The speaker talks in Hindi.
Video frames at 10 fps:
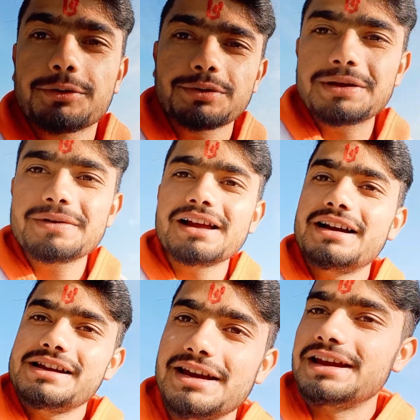कोई भी
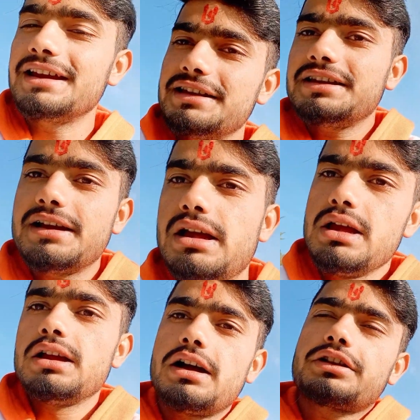गाड़ी नहीं आई है
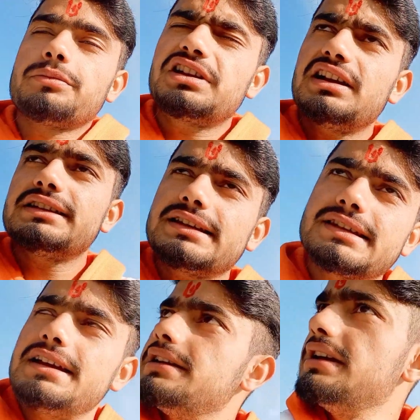क्योंकि बिकॉज आज
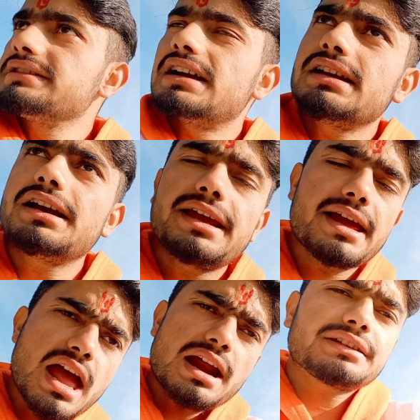सैटरडे
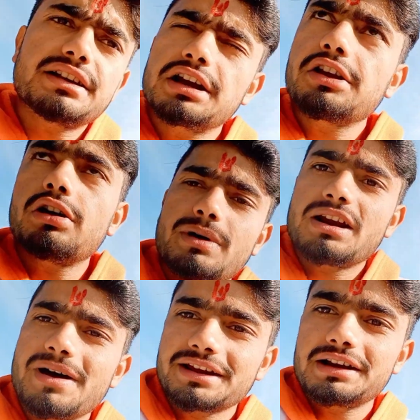है एंड सैटरडे को हमारा
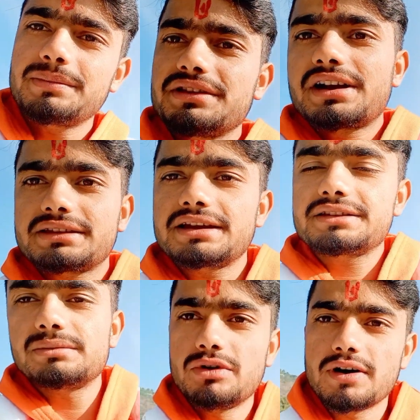मार्केट बंद रहता है ये
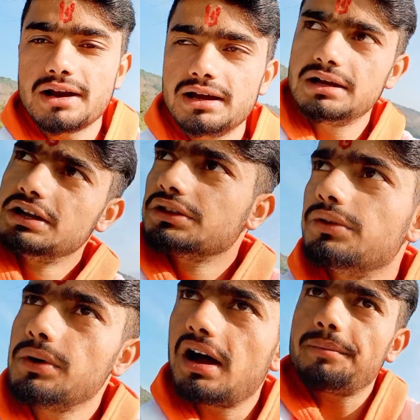चंबा वाला
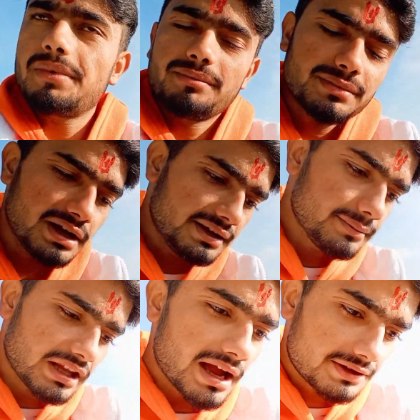तो अब हम यहाँ
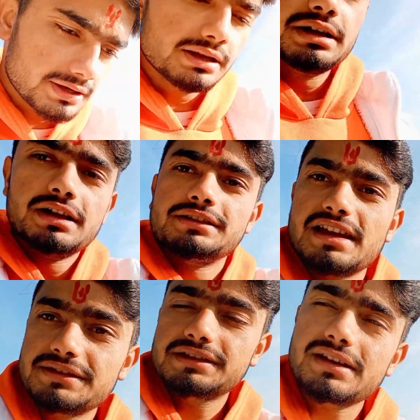मतलब आज
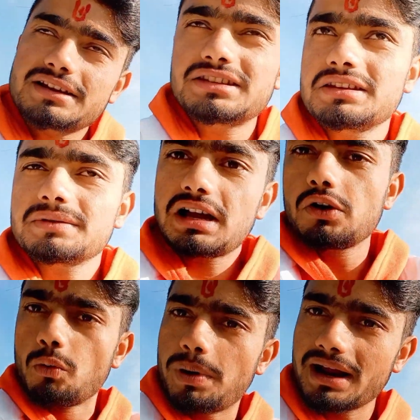जिस रास्ते से मैं कल
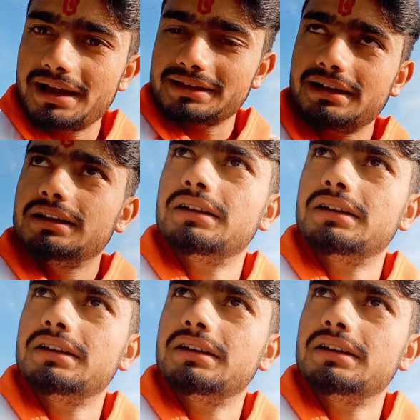ऊपर आया था